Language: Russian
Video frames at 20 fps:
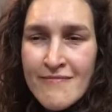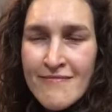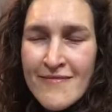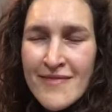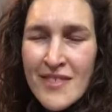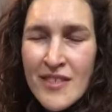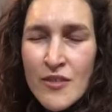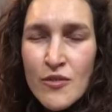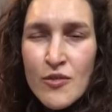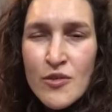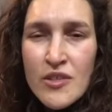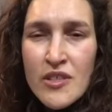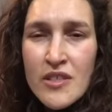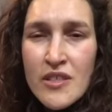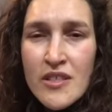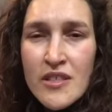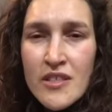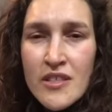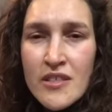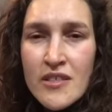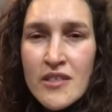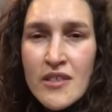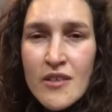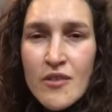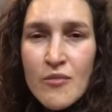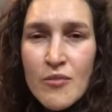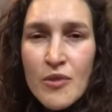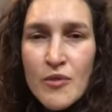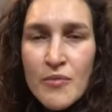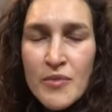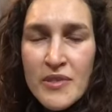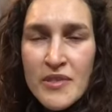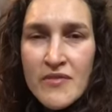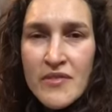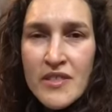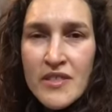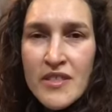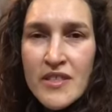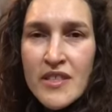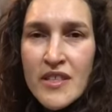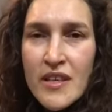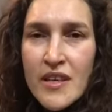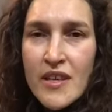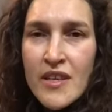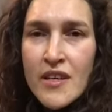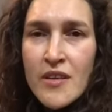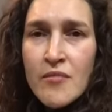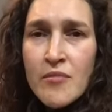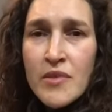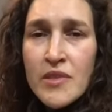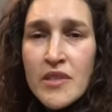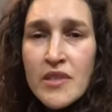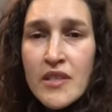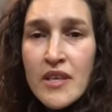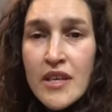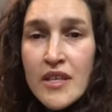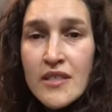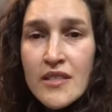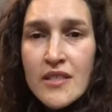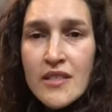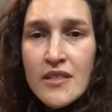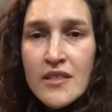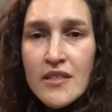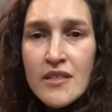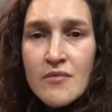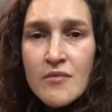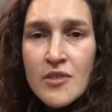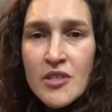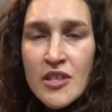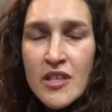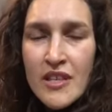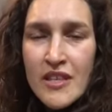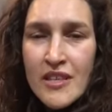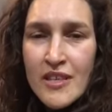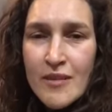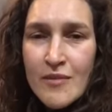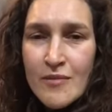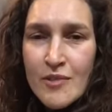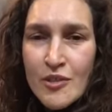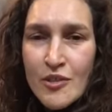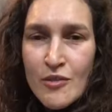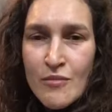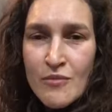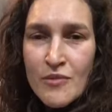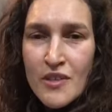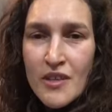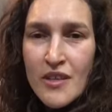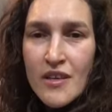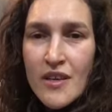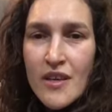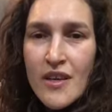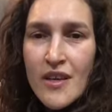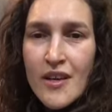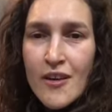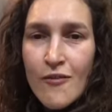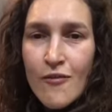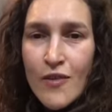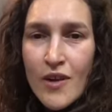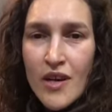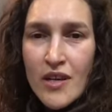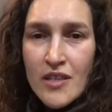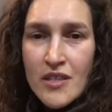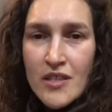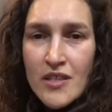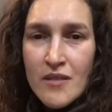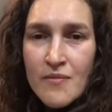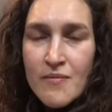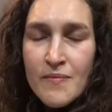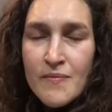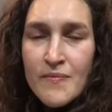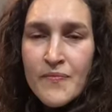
Я утренние часы люблю посвятить медитации, размышлениям о чем-то важном,